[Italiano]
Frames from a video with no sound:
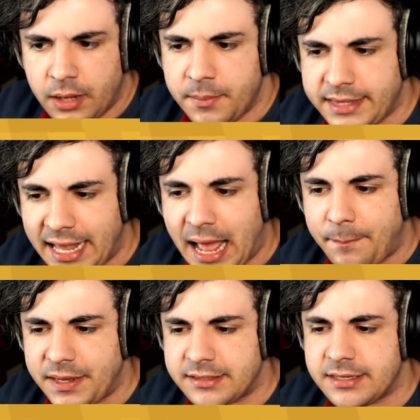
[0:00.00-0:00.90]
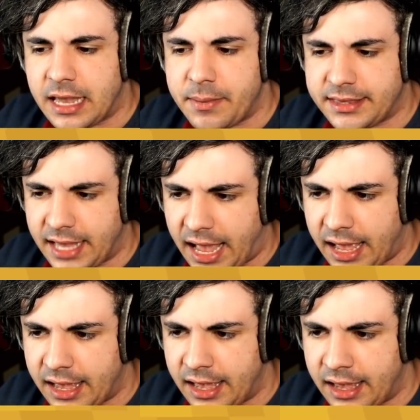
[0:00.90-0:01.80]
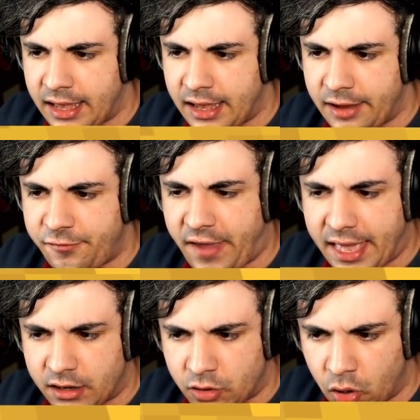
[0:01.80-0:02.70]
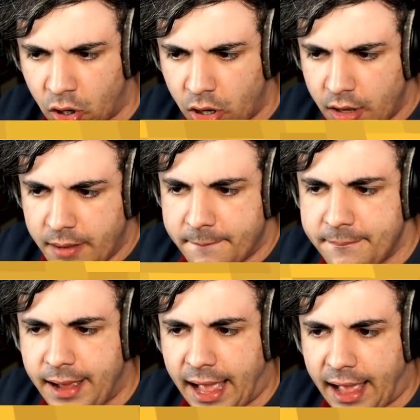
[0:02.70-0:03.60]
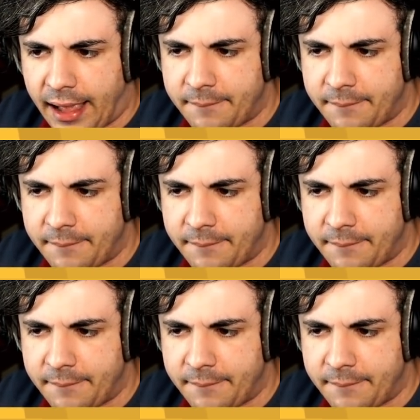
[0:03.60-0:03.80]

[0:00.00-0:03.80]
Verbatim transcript: metà lapis e metà uh, ferro, ma